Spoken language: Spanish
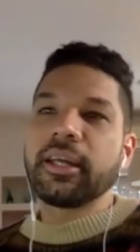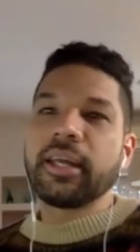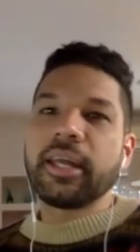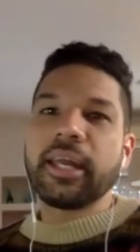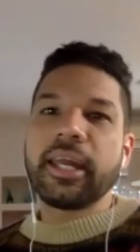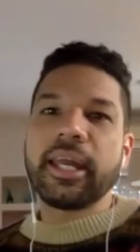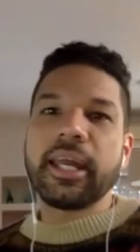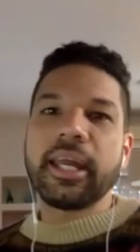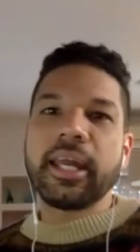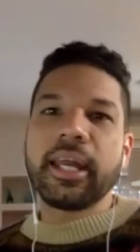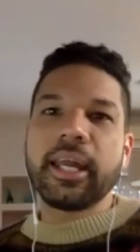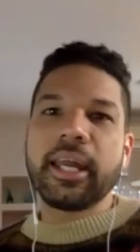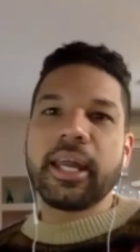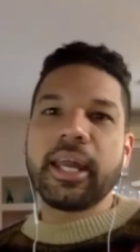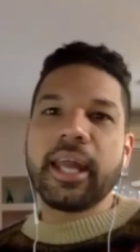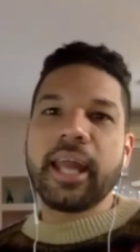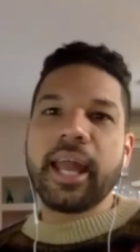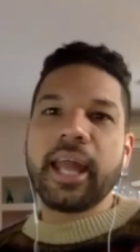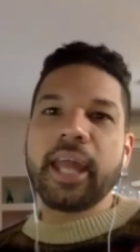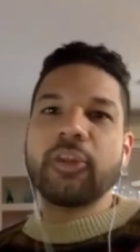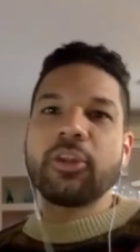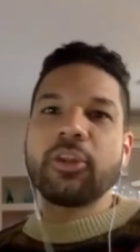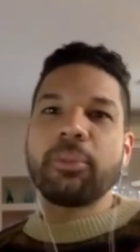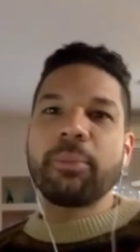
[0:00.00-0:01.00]

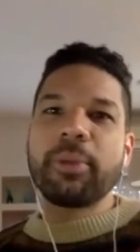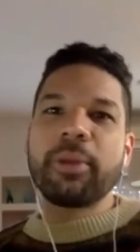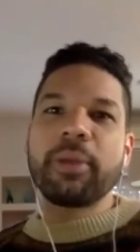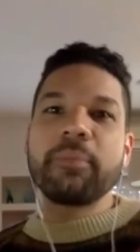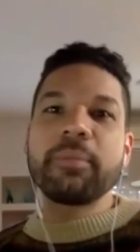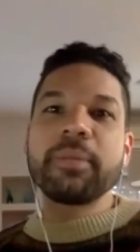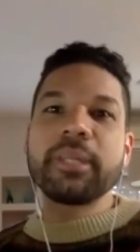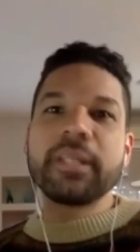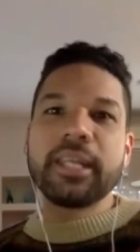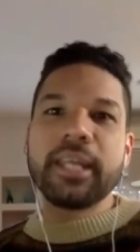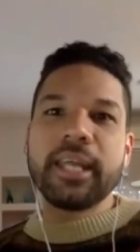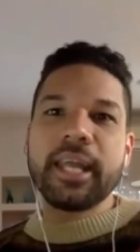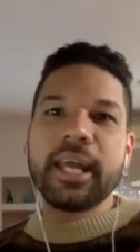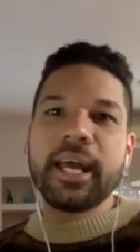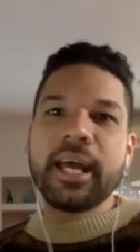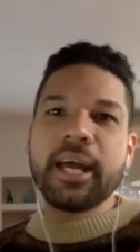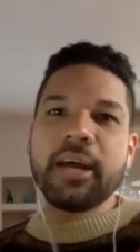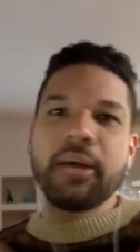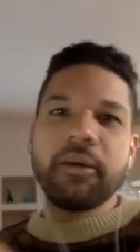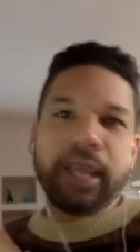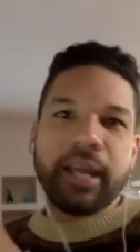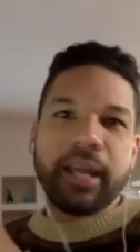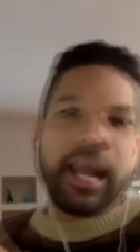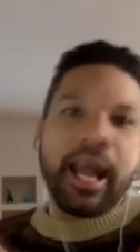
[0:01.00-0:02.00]
esto
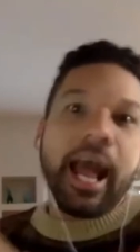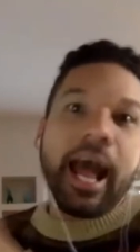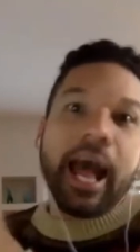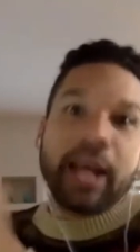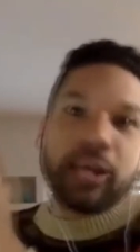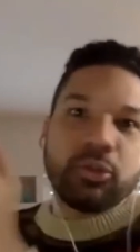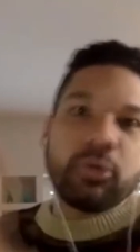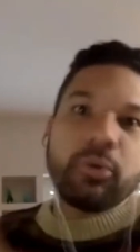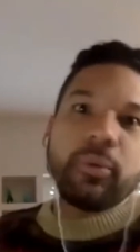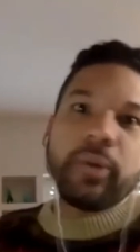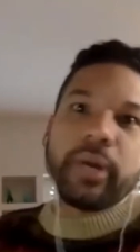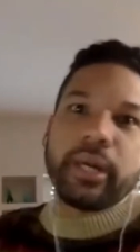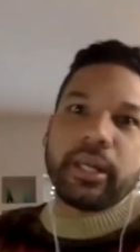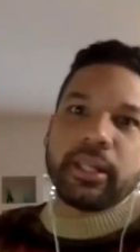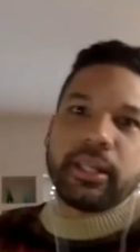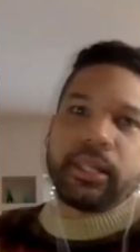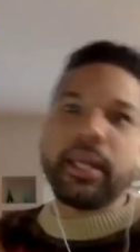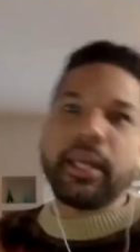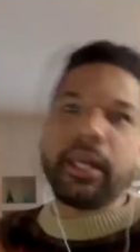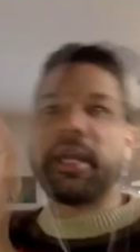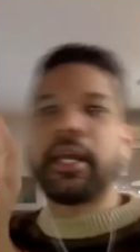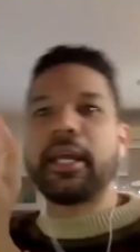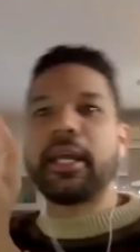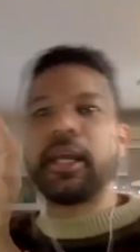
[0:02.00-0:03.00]
permitía, a su vez
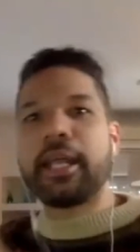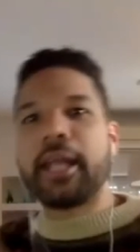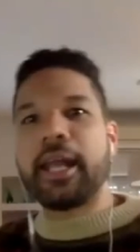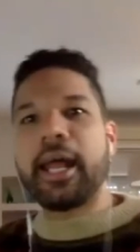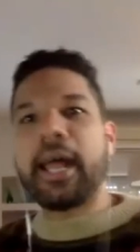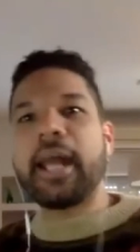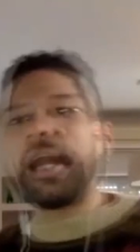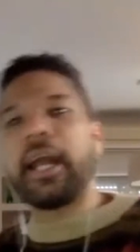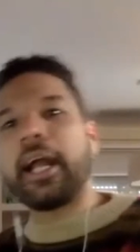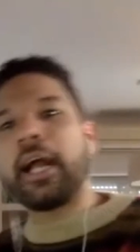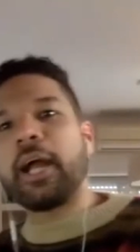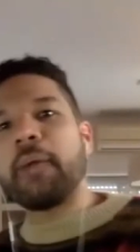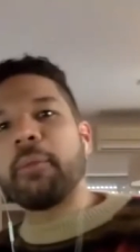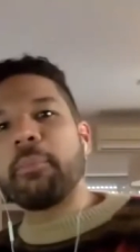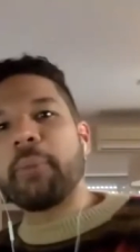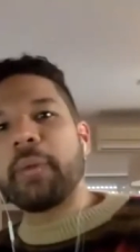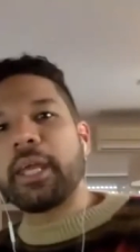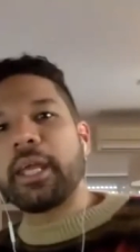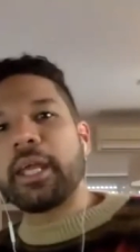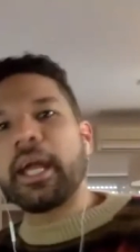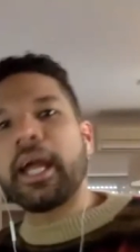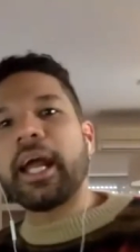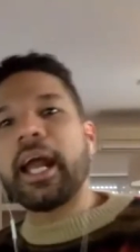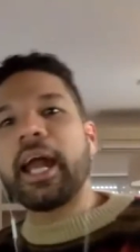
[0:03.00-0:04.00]
de generar la
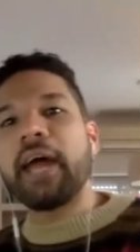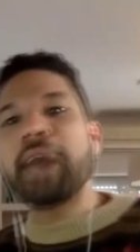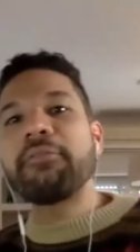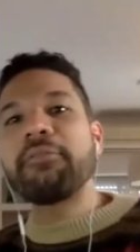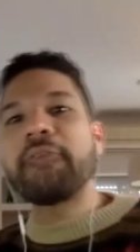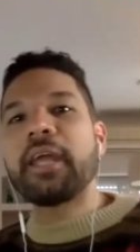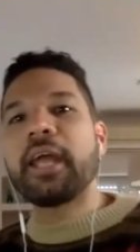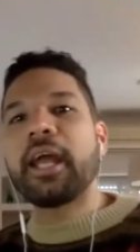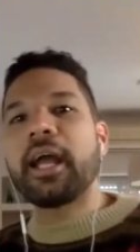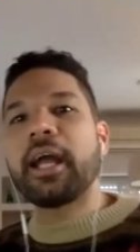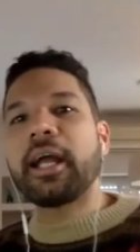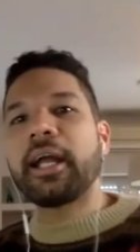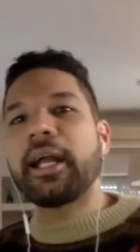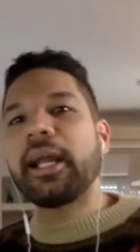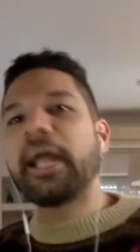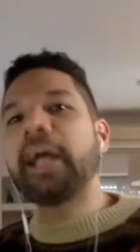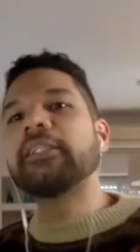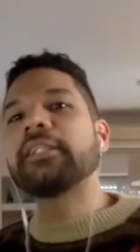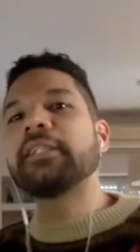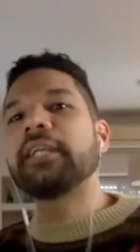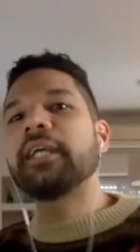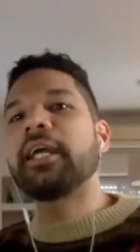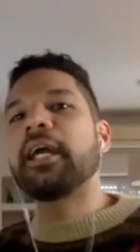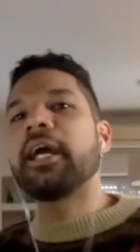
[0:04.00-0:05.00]
campaña gráfica
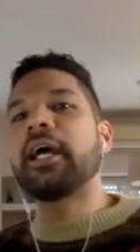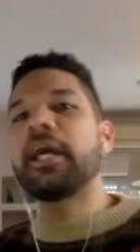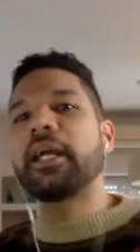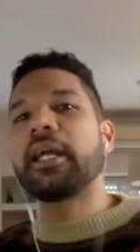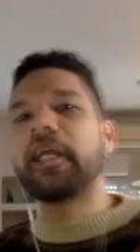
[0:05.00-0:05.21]
clásica,